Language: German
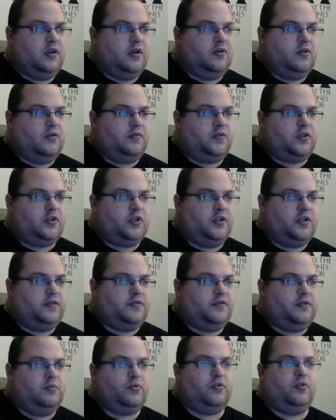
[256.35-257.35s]
Läufer schlägt
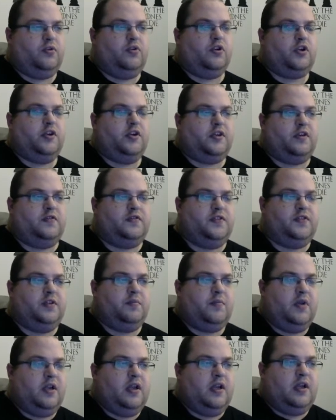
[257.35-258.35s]
F7, König schlägt
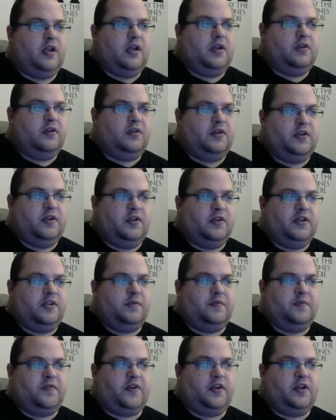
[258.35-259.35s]
F7. In
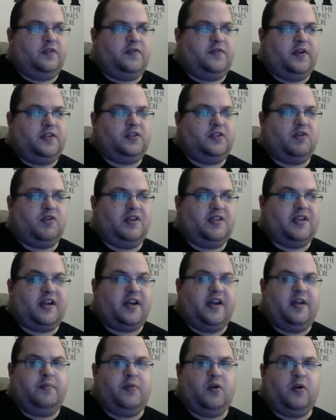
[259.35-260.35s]
diesem Fall hat Weiß sogar
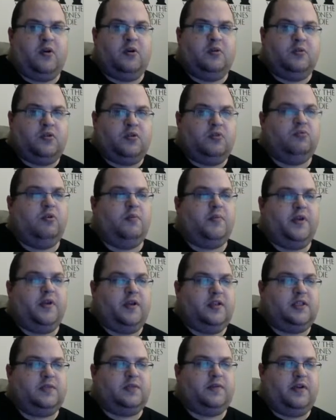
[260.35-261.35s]
drei Bauern und Turm
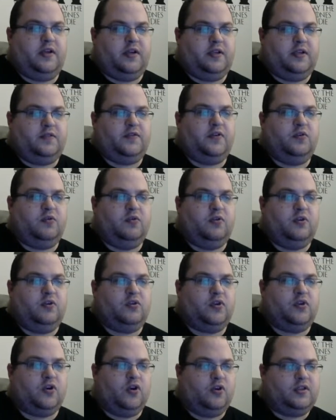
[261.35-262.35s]
gegen zwei Leichtfiguren
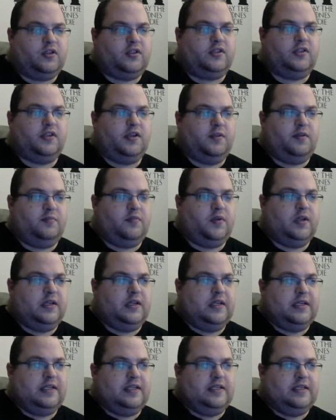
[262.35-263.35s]
und trotzdem
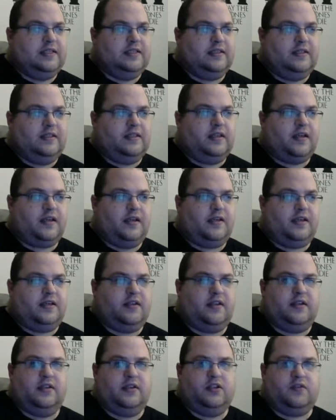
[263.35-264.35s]
sieht der
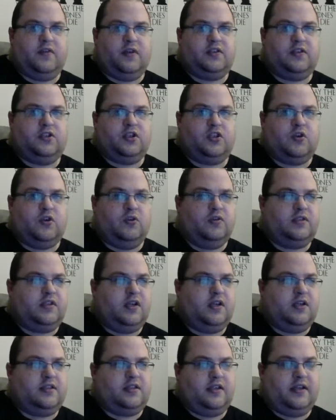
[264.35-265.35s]
Rechner die schwarzen Chancen
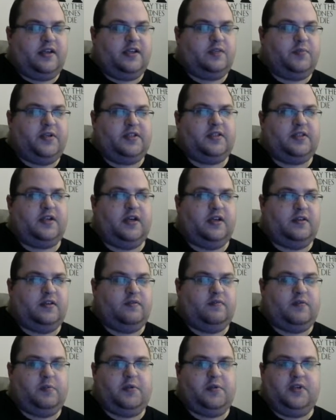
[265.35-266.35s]
als leicht besser an,
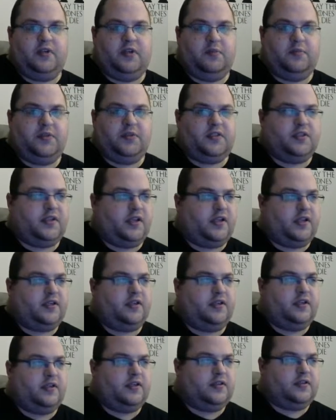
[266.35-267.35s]
wenn man ihn ein bisschen
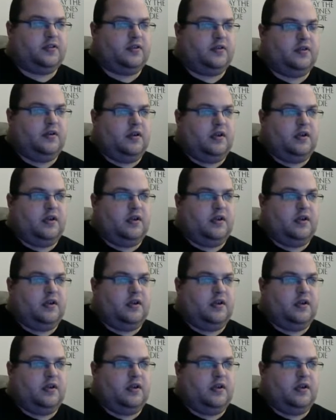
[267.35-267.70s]
rechnen lässt.